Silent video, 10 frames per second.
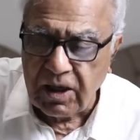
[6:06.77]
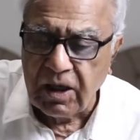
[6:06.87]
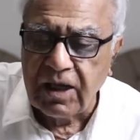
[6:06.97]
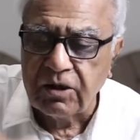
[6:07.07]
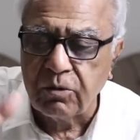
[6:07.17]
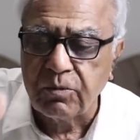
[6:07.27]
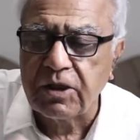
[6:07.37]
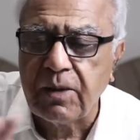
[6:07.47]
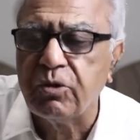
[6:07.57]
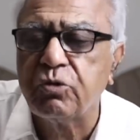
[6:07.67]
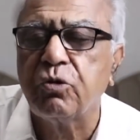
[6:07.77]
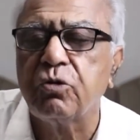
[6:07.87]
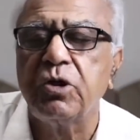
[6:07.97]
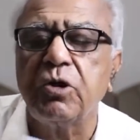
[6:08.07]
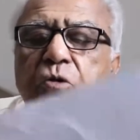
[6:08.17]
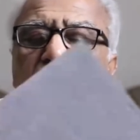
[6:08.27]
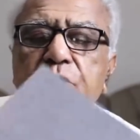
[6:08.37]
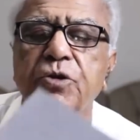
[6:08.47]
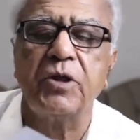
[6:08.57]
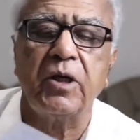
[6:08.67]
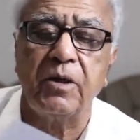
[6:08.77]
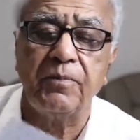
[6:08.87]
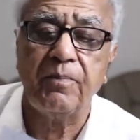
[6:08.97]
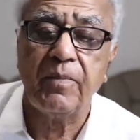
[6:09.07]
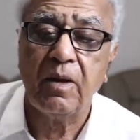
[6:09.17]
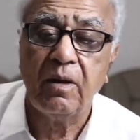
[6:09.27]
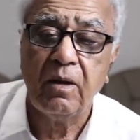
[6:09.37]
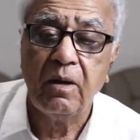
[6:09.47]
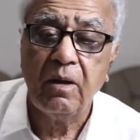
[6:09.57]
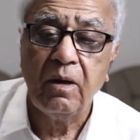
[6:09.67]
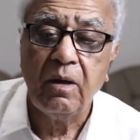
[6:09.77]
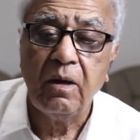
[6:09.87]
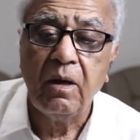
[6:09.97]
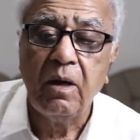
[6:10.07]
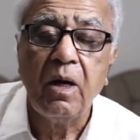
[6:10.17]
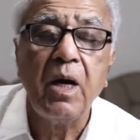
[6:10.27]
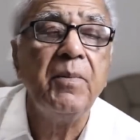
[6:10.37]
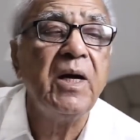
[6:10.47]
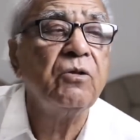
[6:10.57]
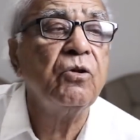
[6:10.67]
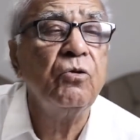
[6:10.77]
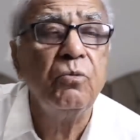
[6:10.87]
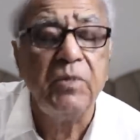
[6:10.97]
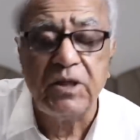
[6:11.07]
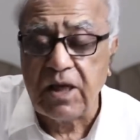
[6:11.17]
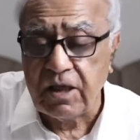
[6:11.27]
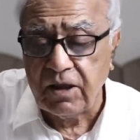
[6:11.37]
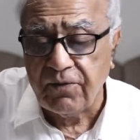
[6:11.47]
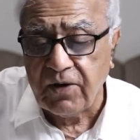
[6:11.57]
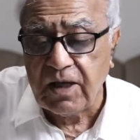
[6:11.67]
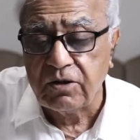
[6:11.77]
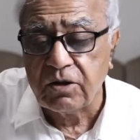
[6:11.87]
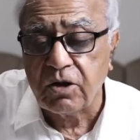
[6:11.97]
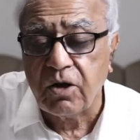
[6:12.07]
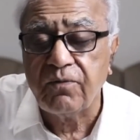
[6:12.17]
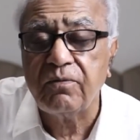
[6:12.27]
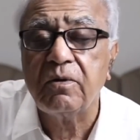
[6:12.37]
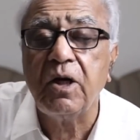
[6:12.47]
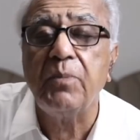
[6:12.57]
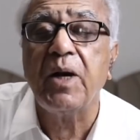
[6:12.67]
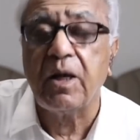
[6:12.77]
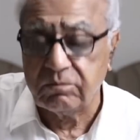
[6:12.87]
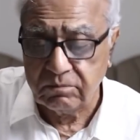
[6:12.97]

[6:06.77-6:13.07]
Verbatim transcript: हालात के मुताबिक सोचने की कोशिश करें अब मैं आता हूँ मेज़ानी अफराद की तरफ लिब्रा